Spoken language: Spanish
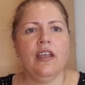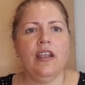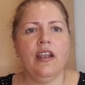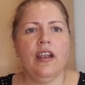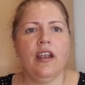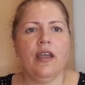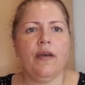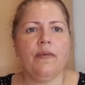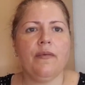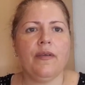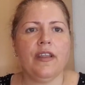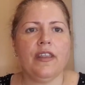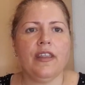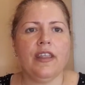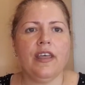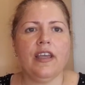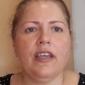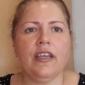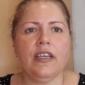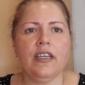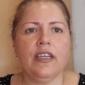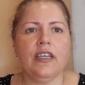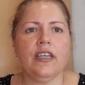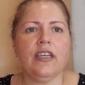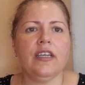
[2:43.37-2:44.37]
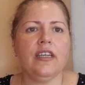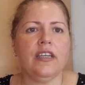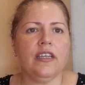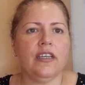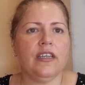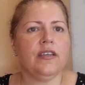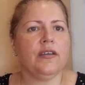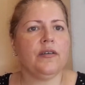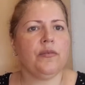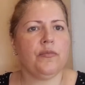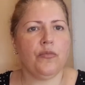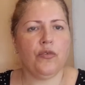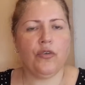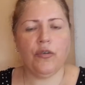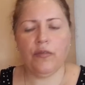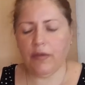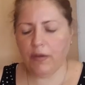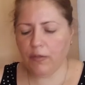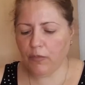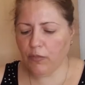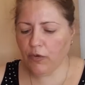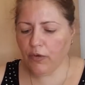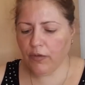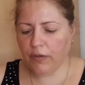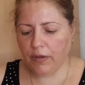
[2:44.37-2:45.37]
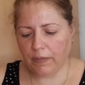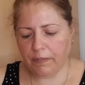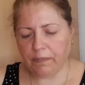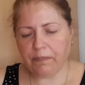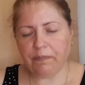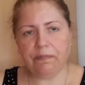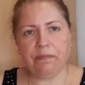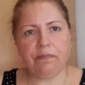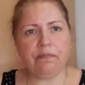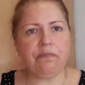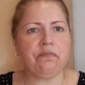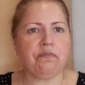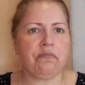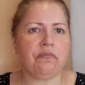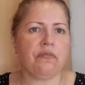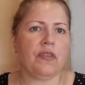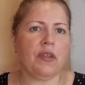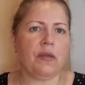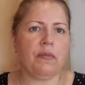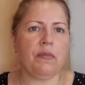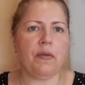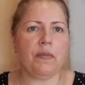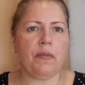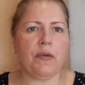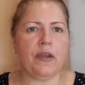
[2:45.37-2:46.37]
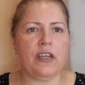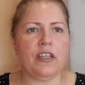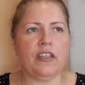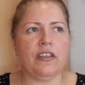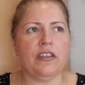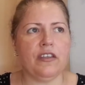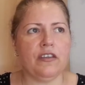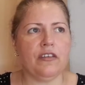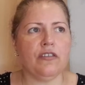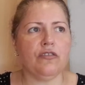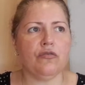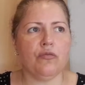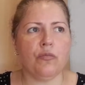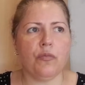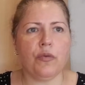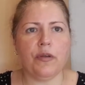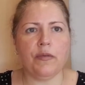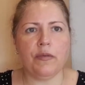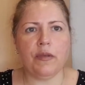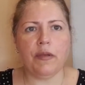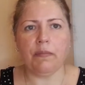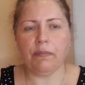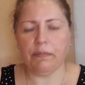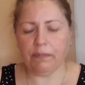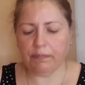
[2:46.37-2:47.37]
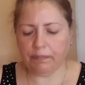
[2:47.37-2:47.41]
La verdad es que muy bien, muy bien. Me parece súper bien.